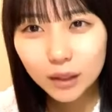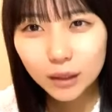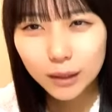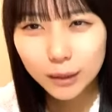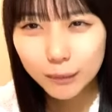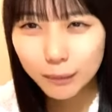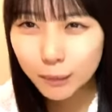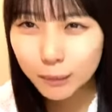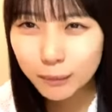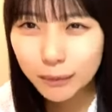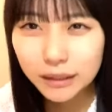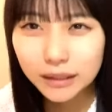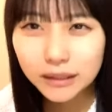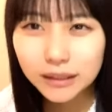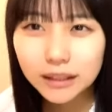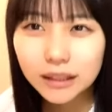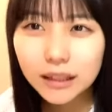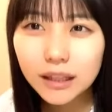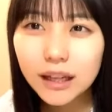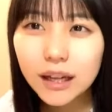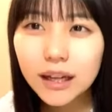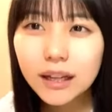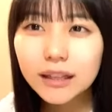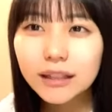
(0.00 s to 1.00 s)
でもめっちゃ
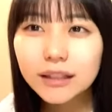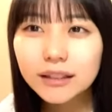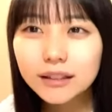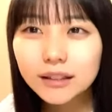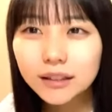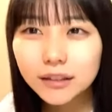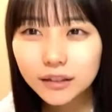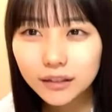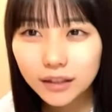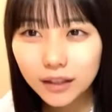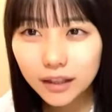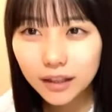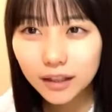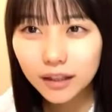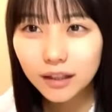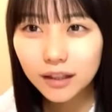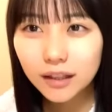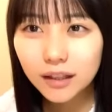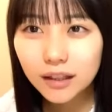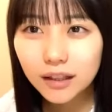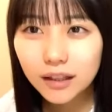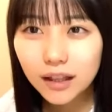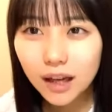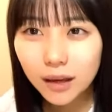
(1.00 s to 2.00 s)
高いですよね
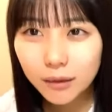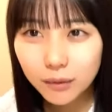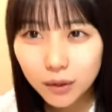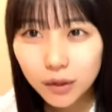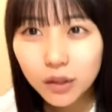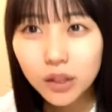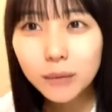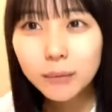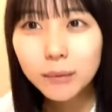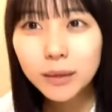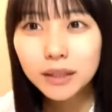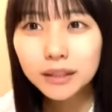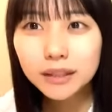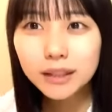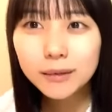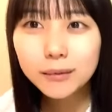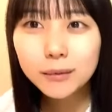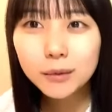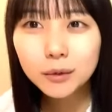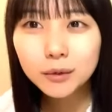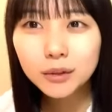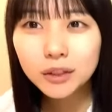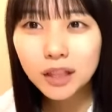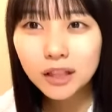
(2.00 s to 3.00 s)
安室奈美恵さん
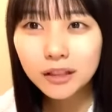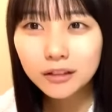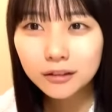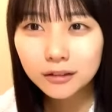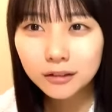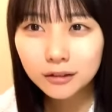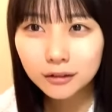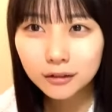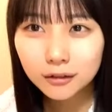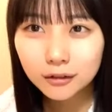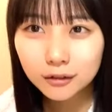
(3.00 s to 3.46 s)
も歌う